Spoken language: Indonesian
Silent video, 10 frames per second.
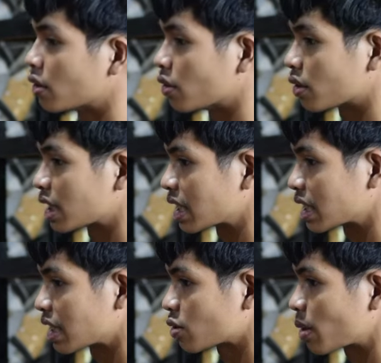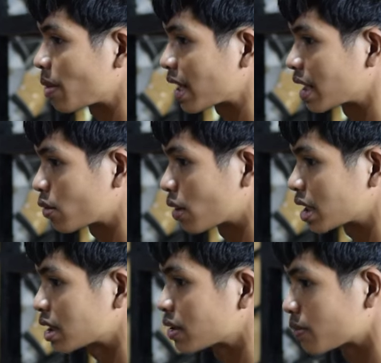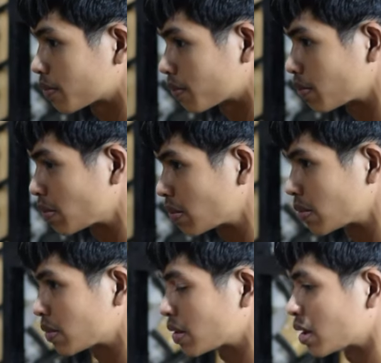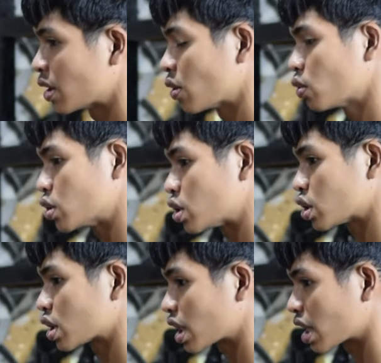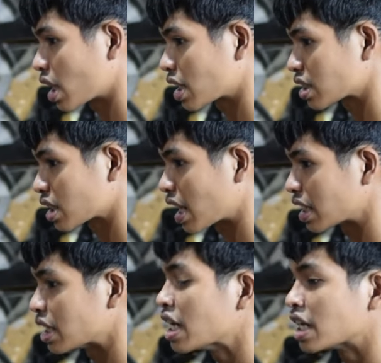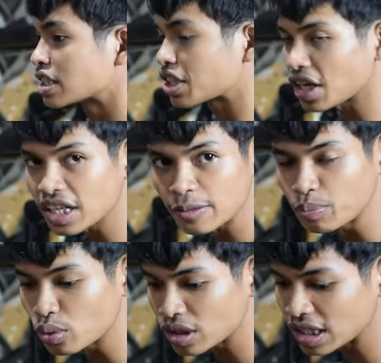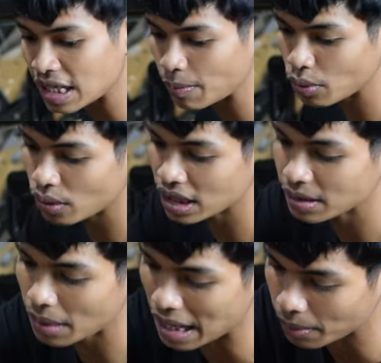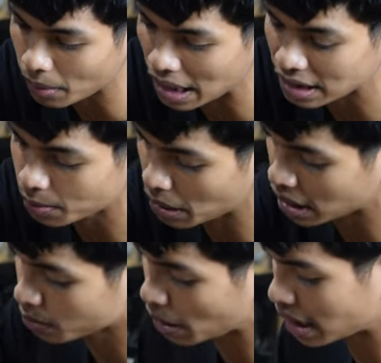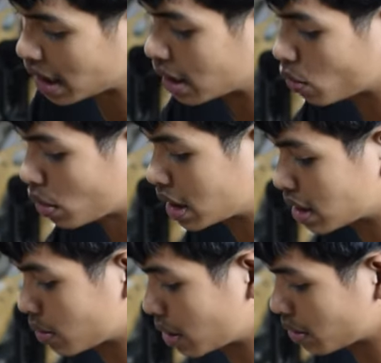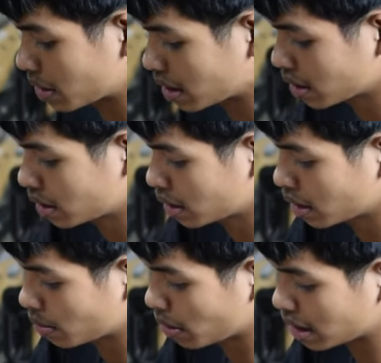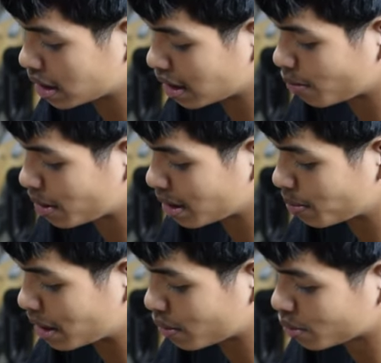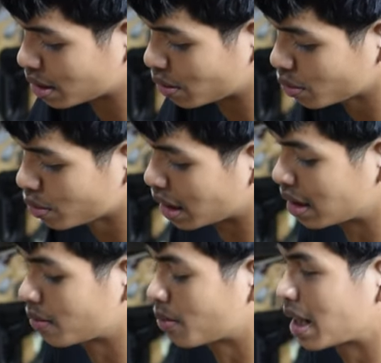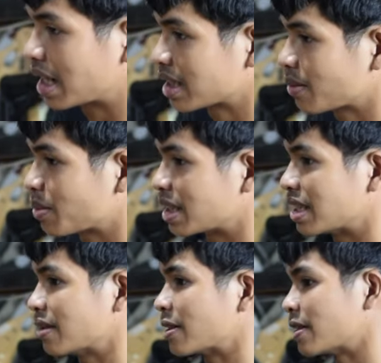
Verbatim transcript: oke kita coba pakai Hercules Ush, keras sekali 1035 mantep banget pakai Hercules teman-teman apalagi kalau pakai barakuda wah mantep ini